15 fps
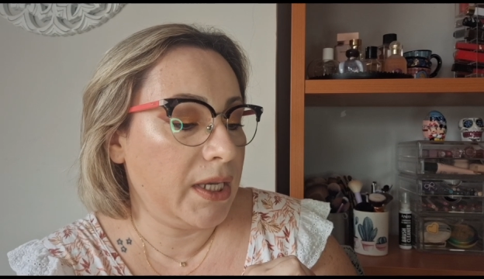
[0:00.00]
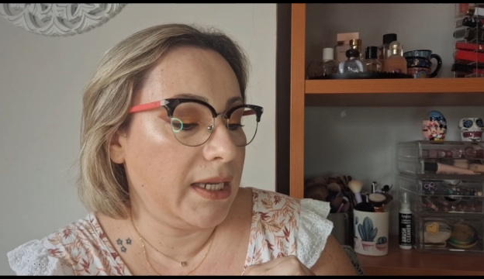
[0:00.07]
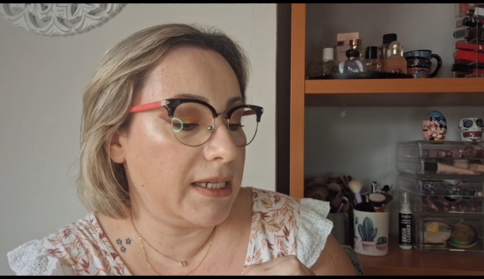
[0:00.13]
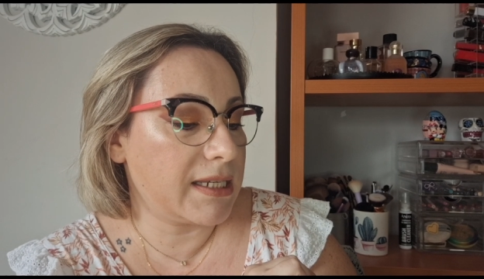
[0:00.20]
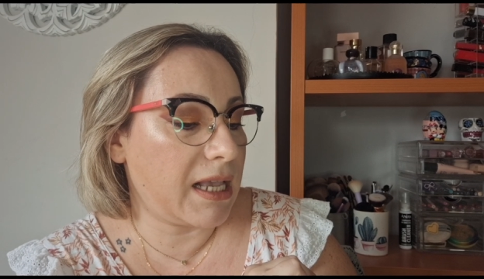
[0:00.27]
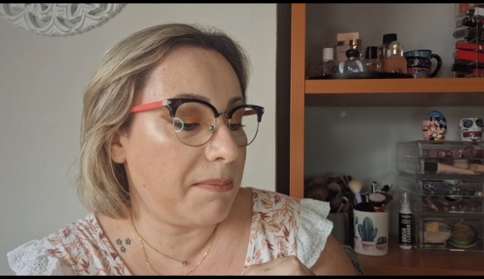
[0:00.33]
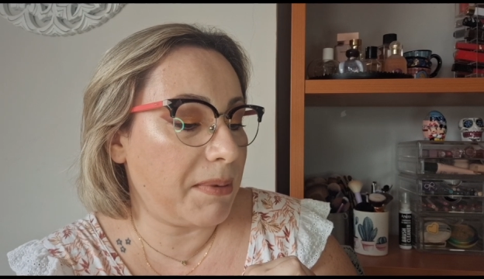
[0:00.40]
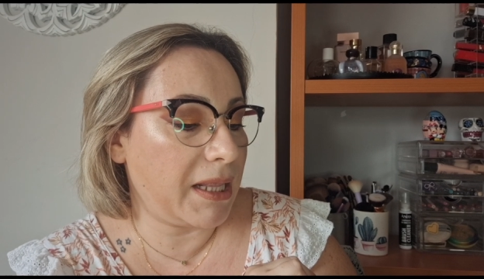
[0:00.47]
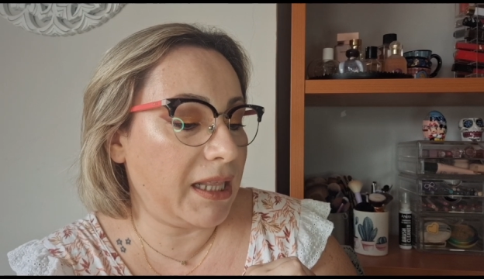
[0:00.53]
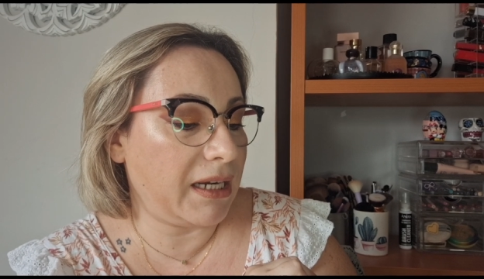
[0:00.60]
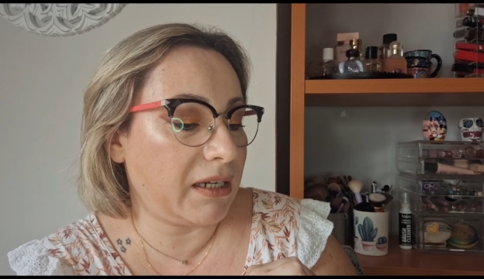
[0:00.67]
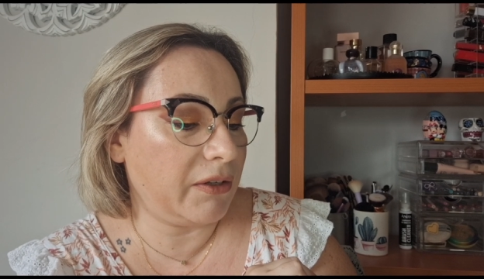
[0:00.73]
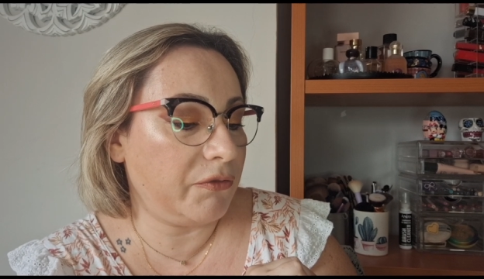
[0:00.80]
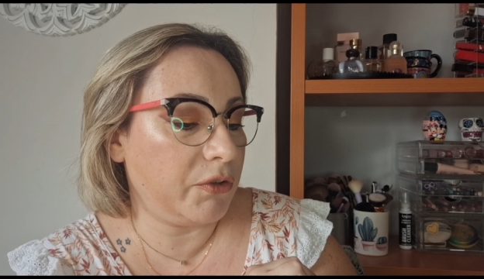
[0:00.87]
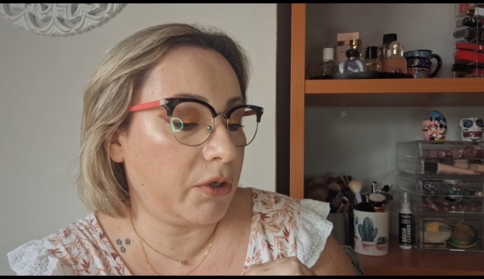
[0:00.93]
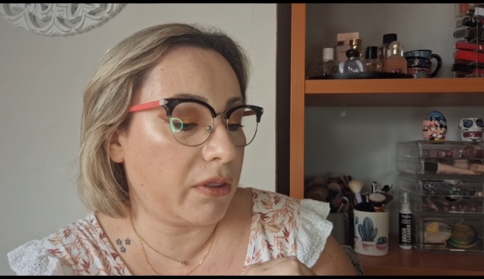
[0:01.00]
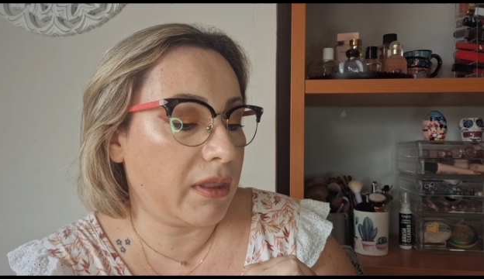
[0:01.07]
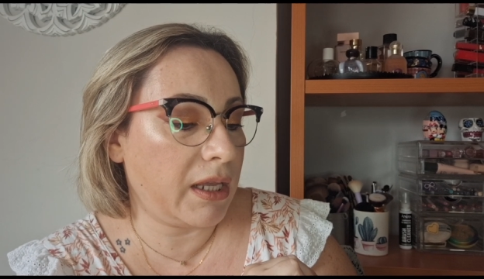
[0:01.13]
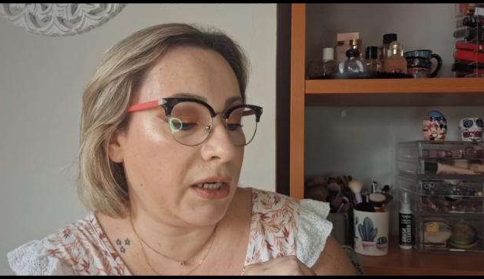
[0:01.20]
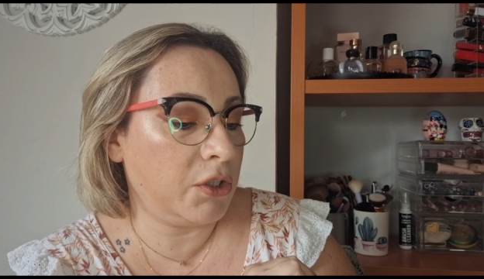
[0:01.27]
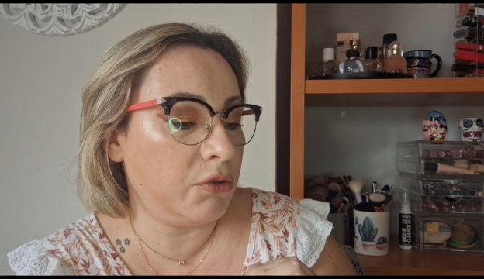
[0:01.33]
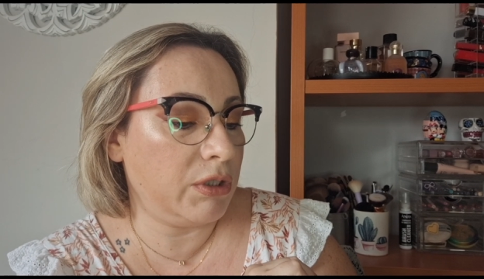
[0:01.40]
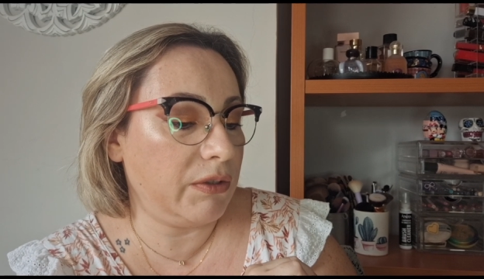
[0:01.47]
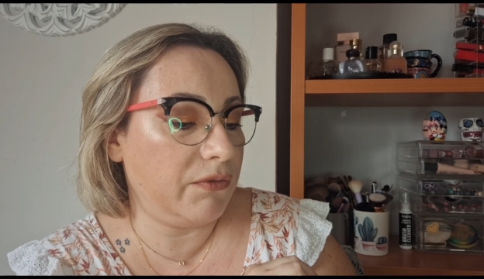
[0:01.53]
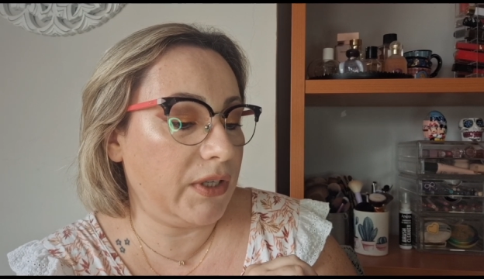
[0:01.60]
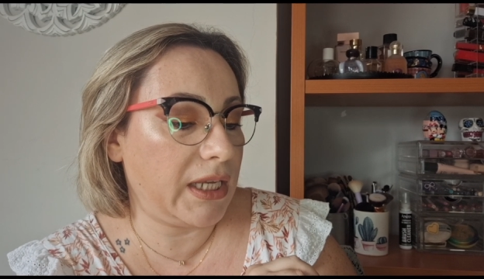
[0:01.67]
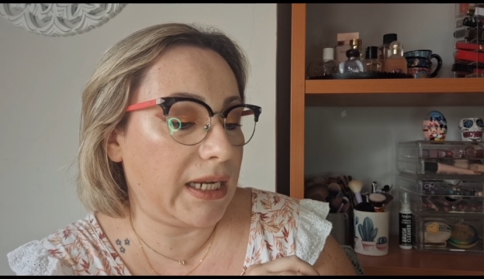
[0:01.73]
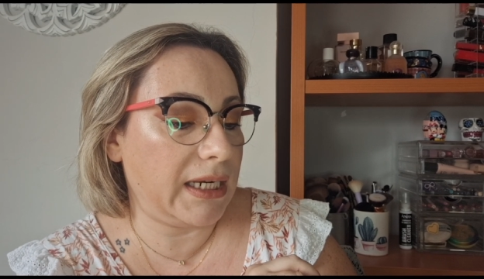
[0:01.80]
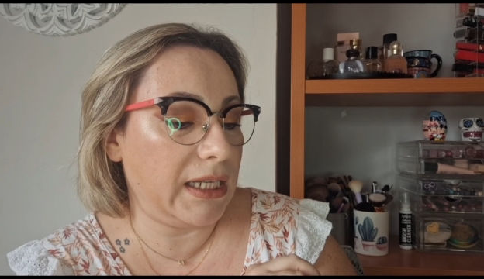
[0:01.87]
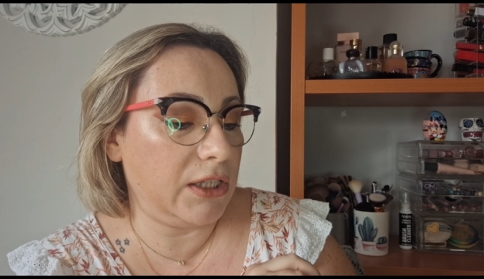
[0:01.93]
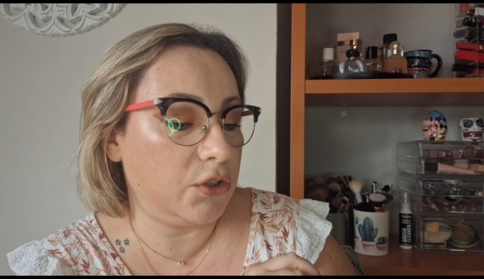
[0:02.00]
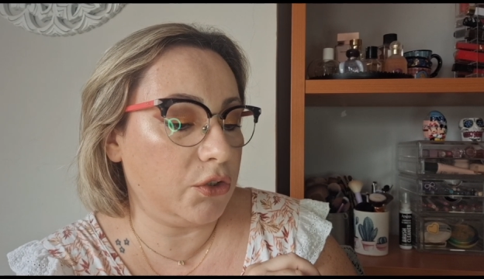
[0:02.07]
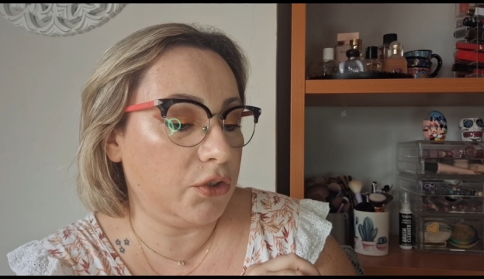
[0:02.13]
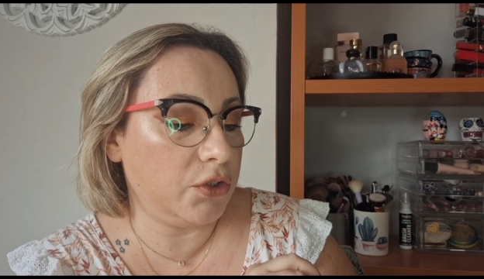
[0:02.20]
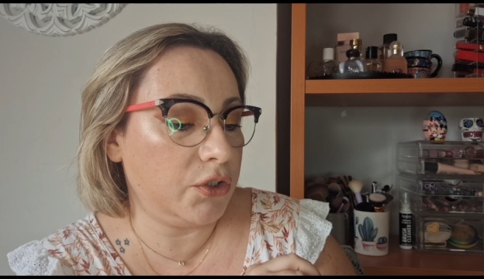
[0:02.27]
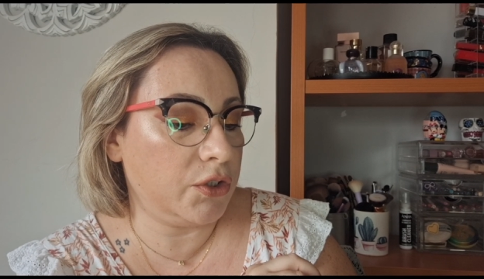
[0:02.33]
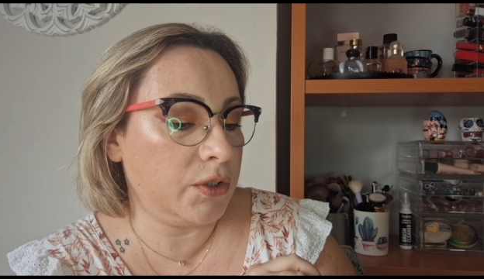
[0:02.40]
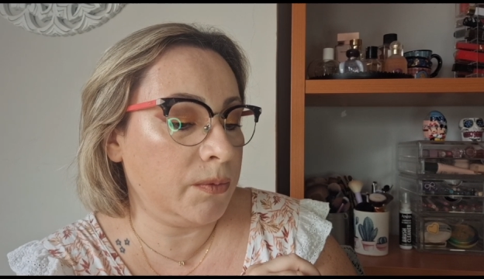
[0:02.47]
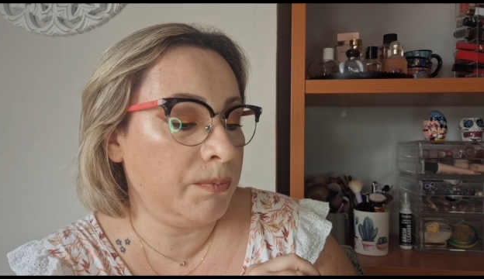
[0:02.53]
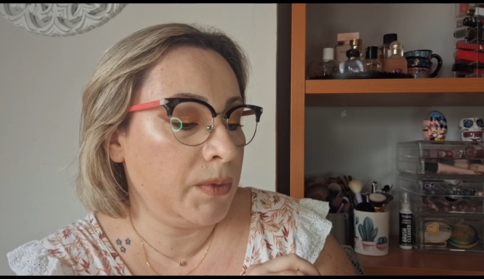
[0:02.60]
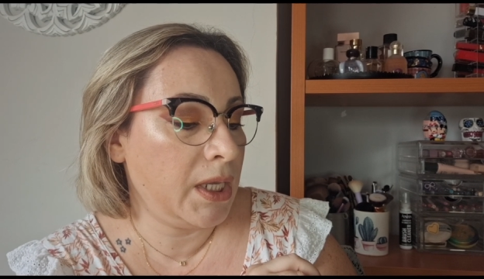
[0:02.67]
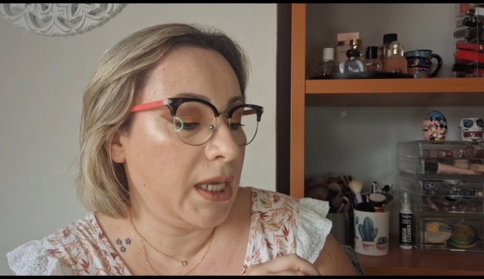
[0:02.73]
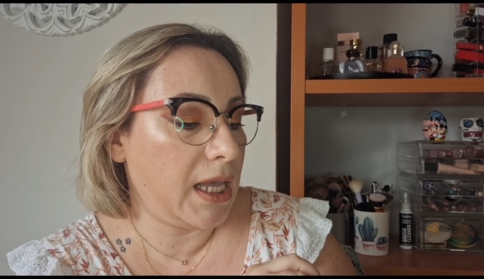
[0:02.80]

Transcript: Es capaz de reforzar y unificar el tono,